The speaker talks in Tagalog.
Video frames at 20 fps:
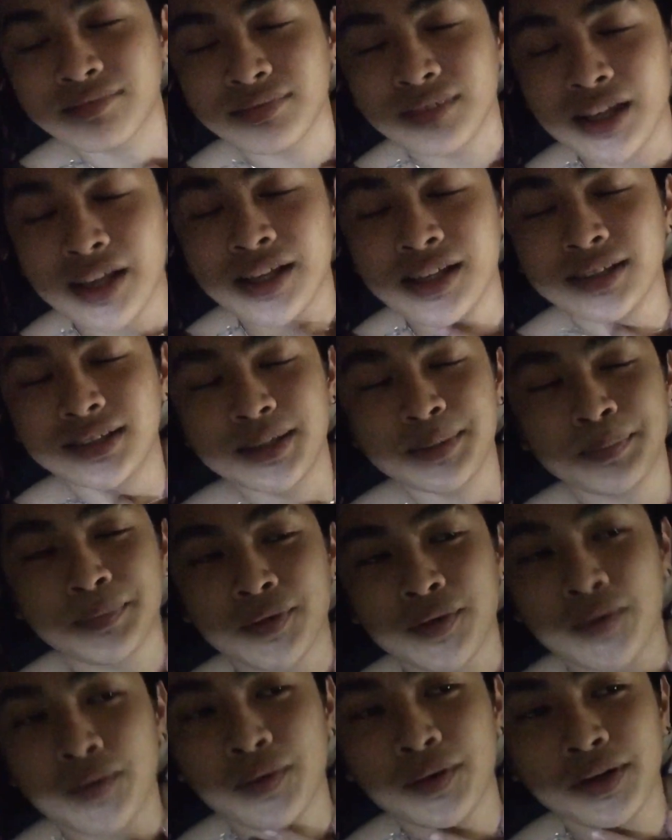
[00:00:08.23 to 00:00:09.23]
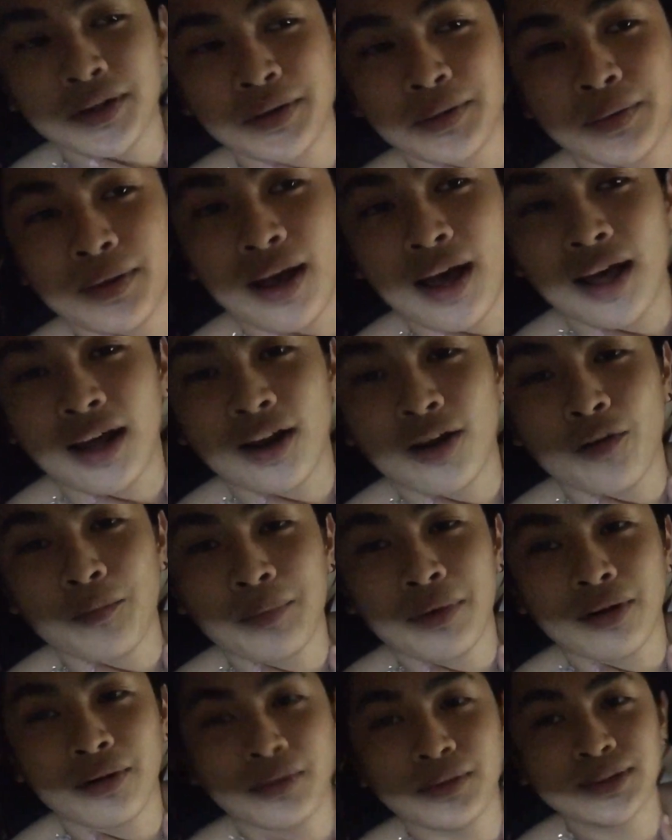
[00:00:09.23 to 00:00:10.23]
naisip ko ngayong araw
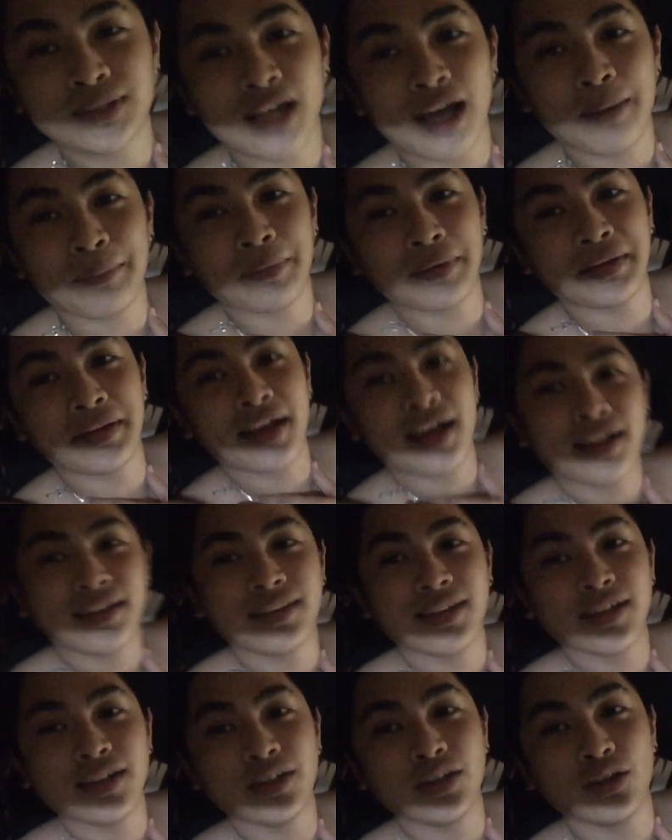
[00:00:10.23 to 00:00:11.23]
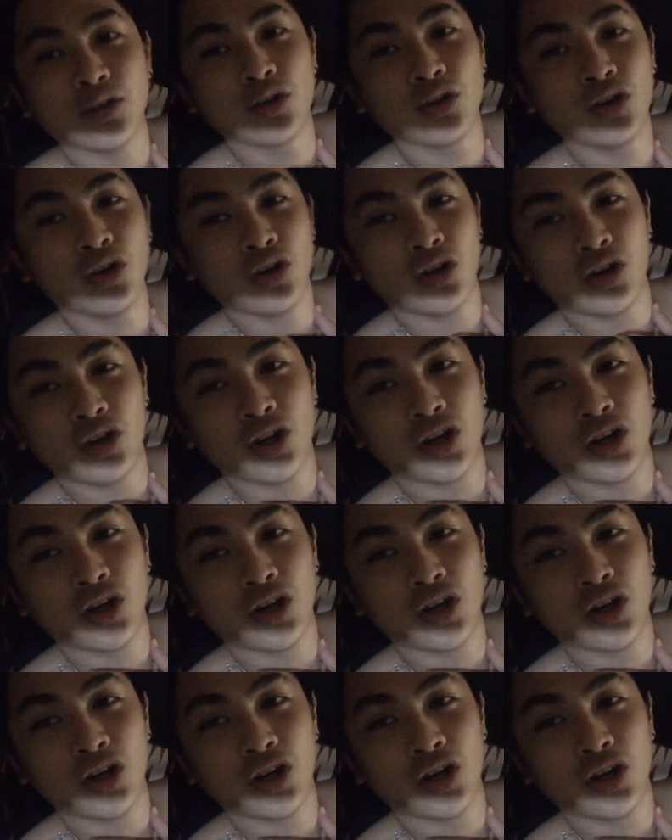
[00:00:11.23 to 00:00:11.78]
pag-usapan natin yung